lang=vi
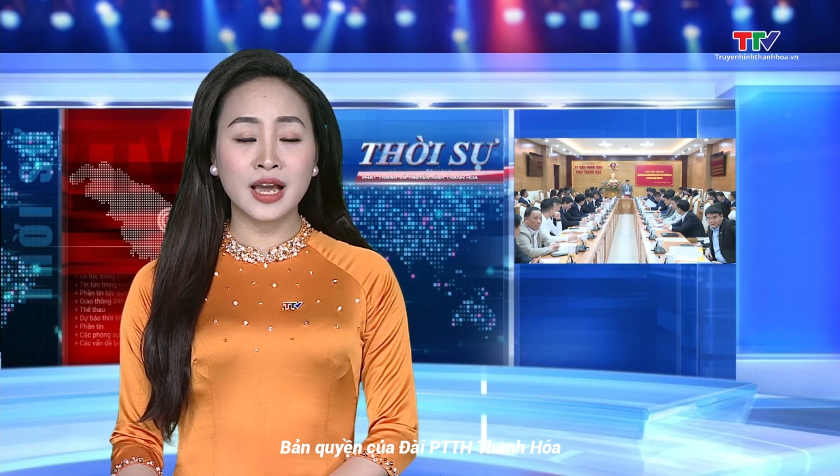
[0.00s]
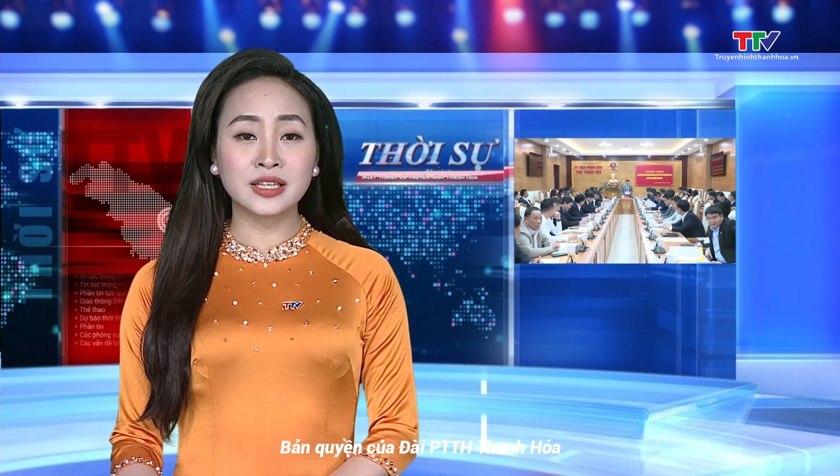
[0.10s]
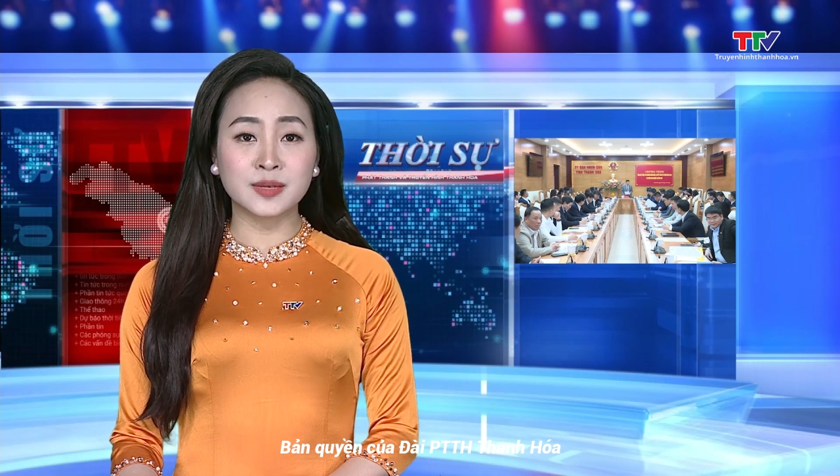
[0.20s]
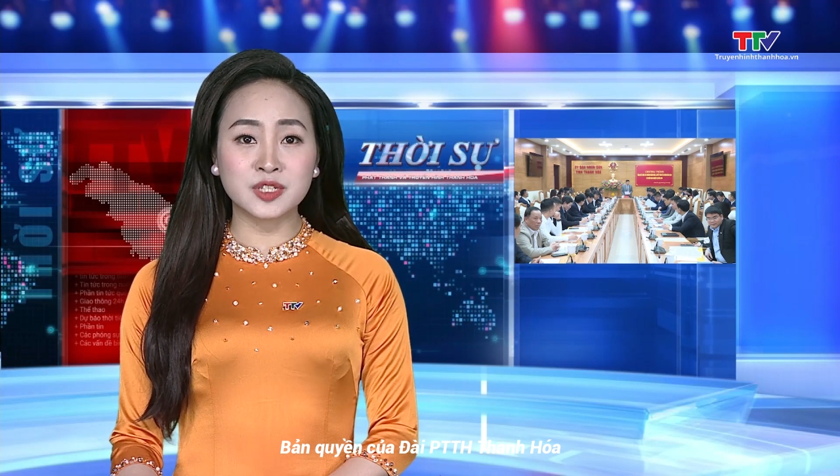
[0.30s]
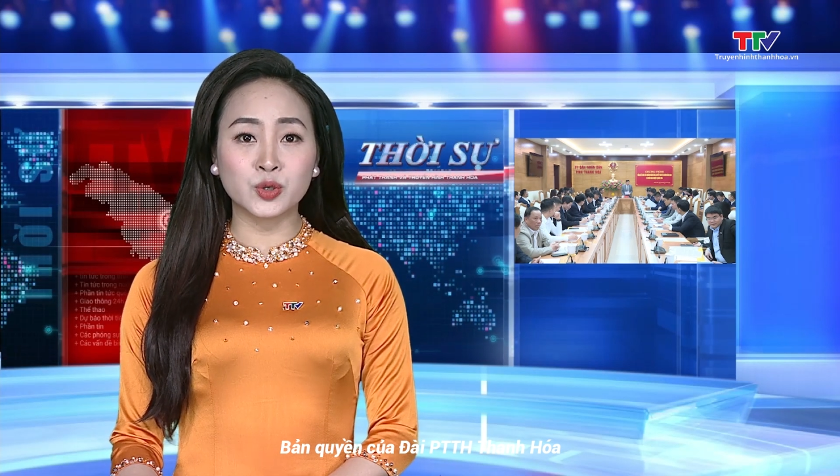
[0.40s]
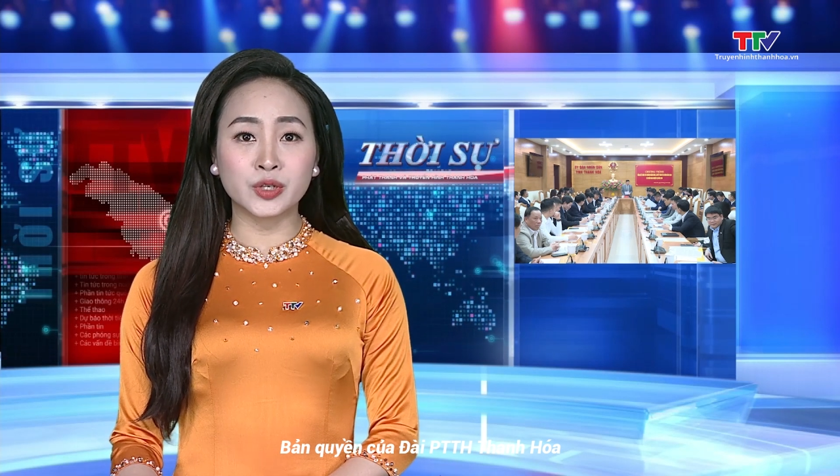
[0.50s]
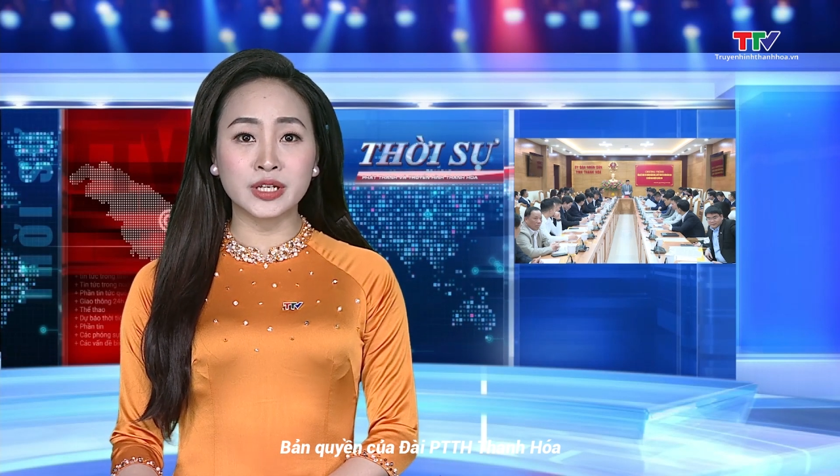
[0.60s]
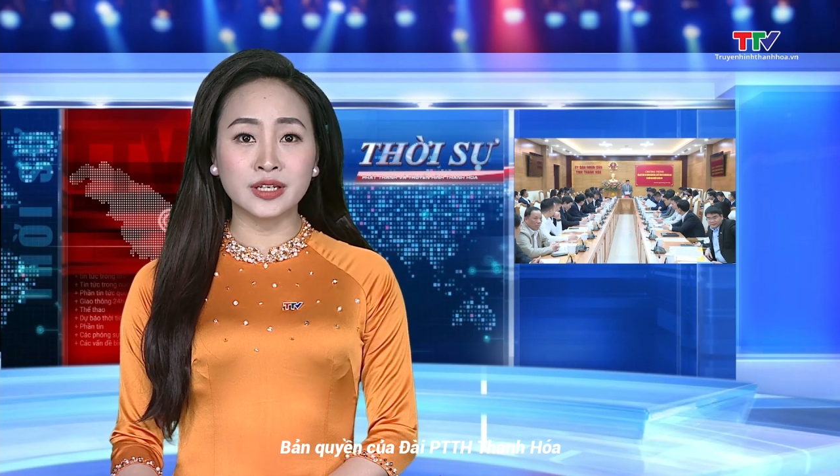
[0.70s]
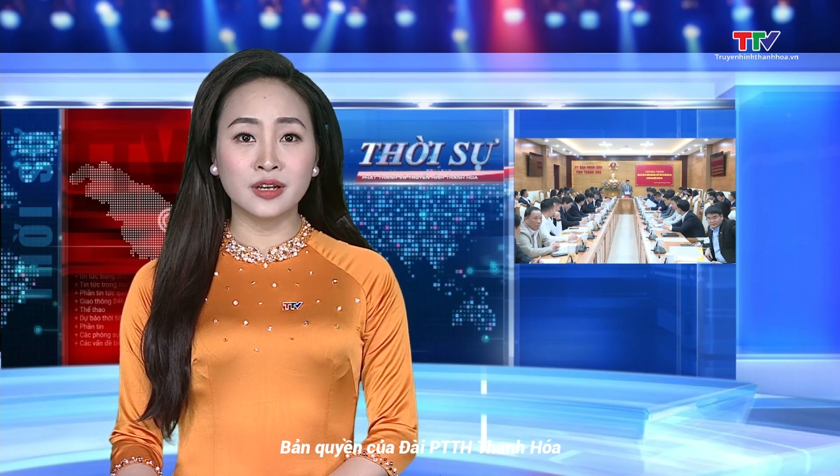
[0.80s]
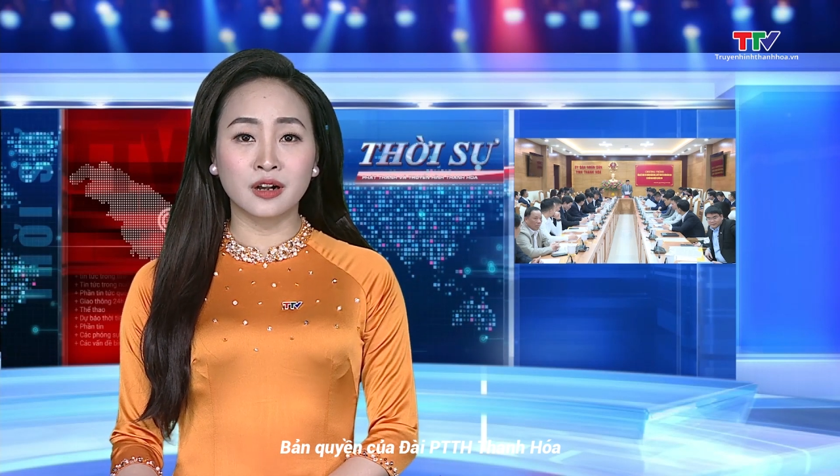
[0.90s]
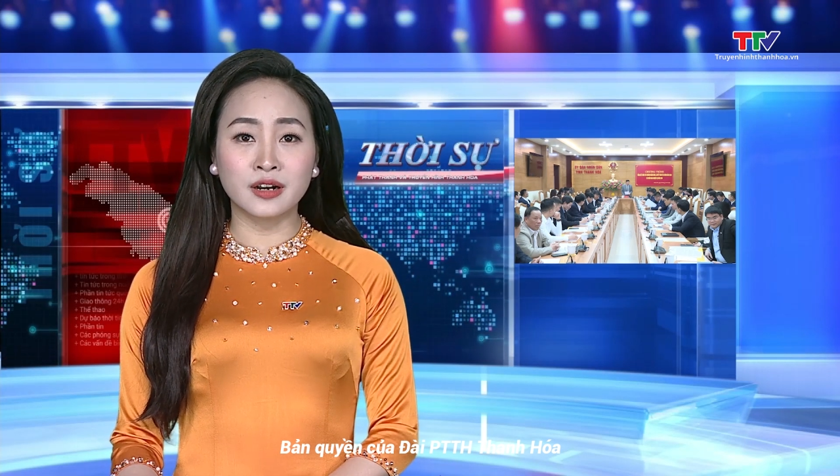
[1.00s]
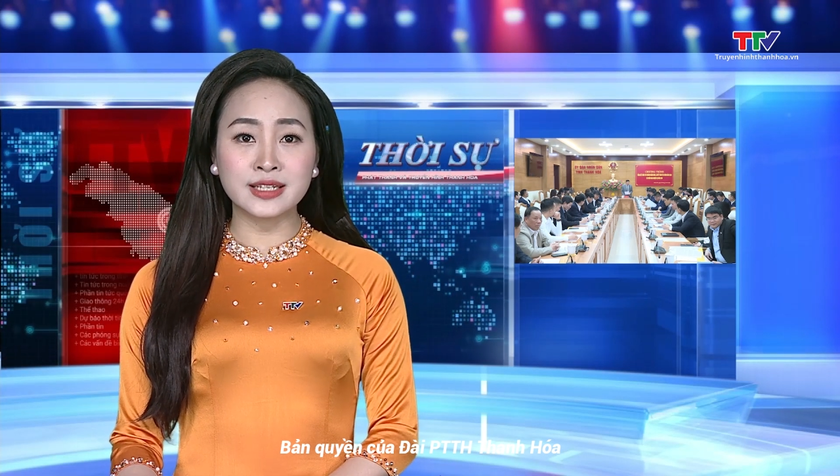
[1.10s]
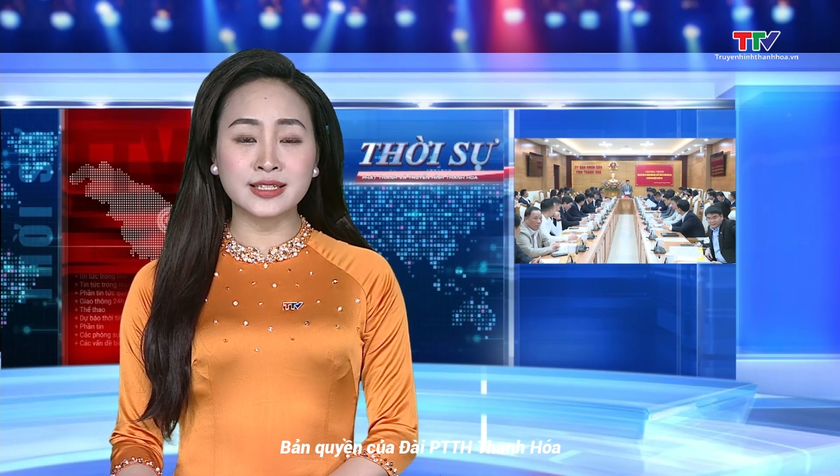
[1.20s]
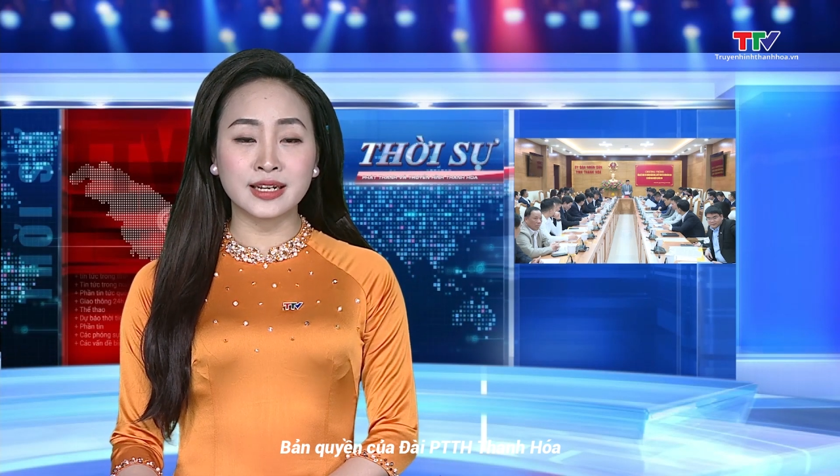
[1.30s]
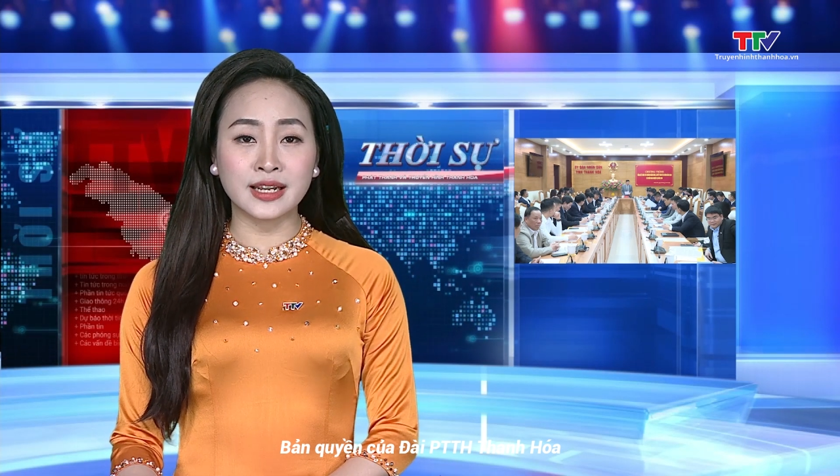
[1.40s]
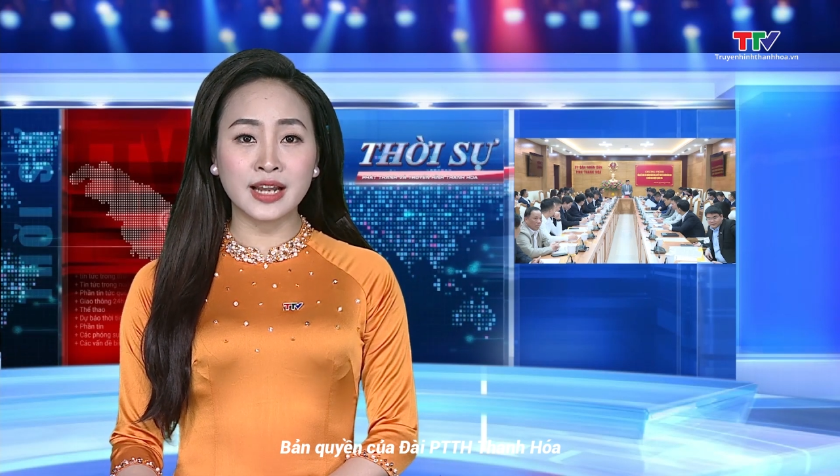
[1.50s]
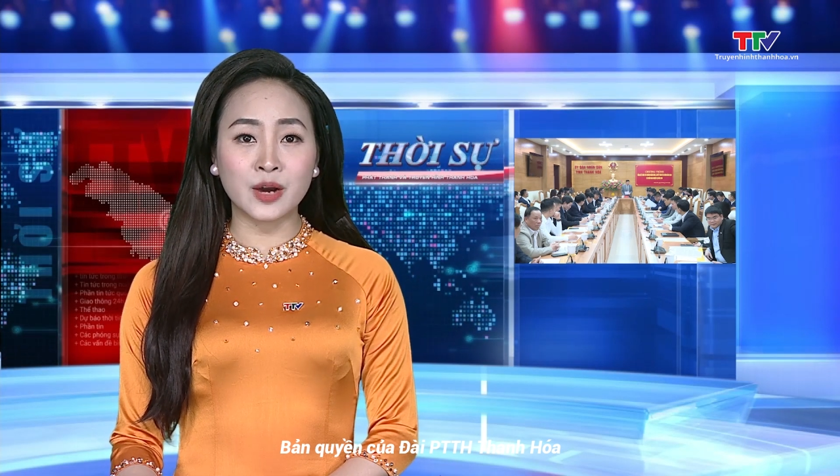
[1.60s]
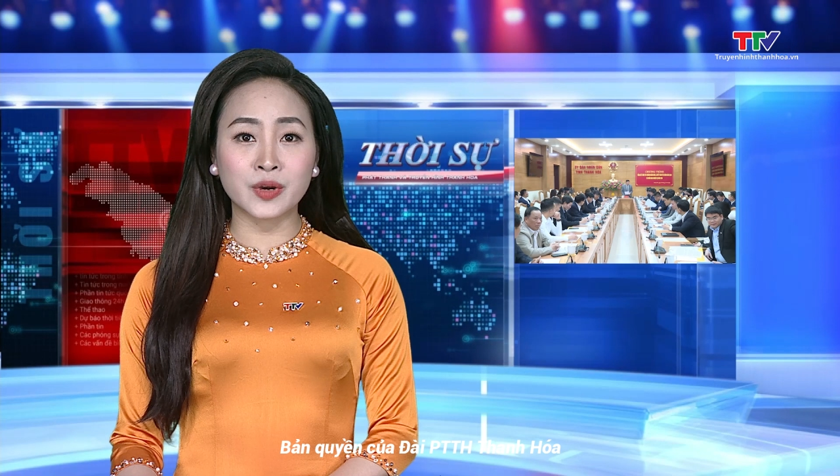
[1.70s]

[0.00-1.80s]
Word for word: Tham dự hội nghị có đại diện lãnh đạo